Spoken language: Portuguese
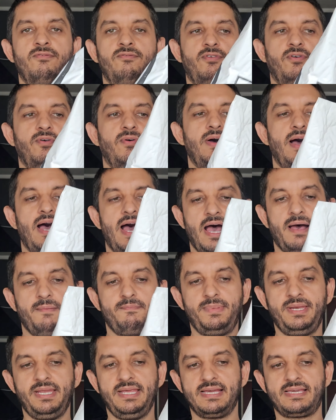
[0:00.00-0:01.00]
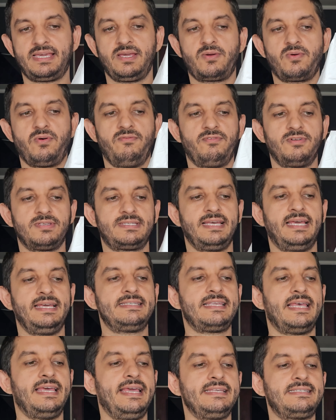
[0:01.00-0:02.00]
Vou abrir aqui com
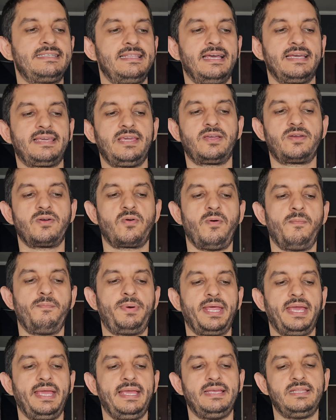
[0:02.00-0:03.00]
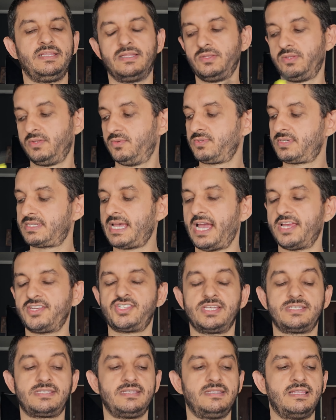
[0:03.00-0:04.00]
vocês. Esse daqui que eu comprei no
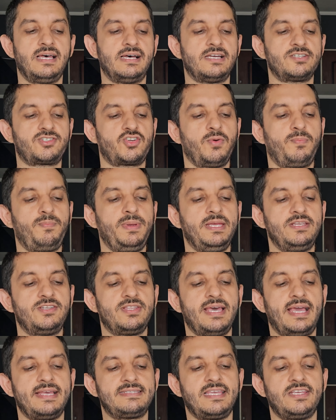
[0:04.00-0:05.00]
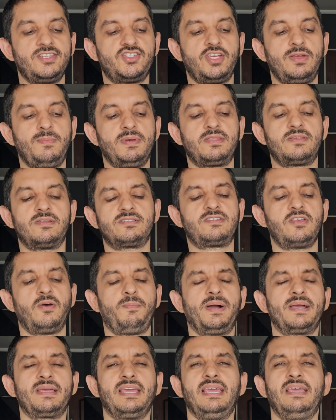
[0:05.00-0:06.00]
site esse da Shopee de 10 centímetros, eu
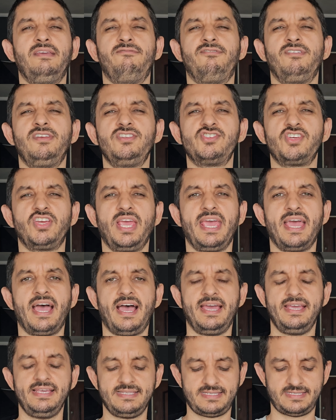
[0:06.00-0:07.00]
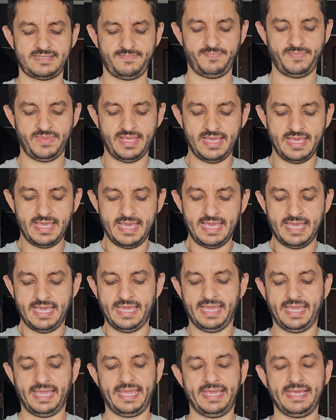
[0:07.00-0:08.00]
paguei 20 reais.
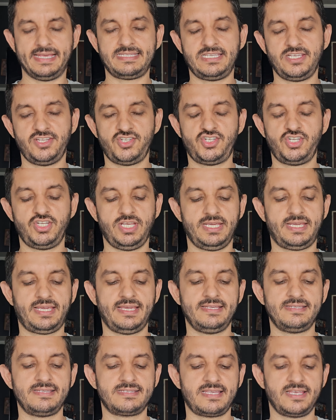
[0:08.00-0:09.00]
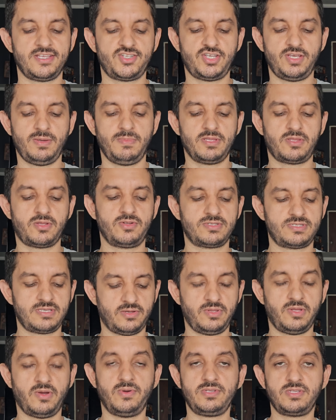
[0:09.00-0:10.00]
Esse de 15 centímetros
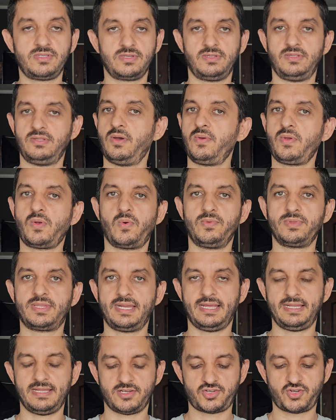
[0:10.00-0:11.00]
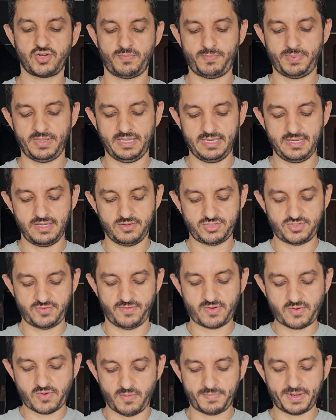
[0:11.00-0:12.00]
eu não, não encontrei na Shopee, eu
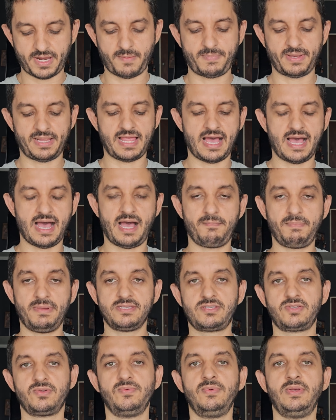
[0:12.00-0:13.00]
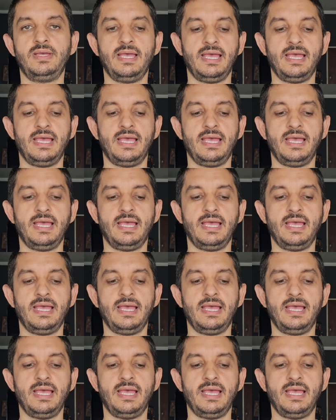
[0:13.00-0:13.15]
tive que comprar pela Amazon.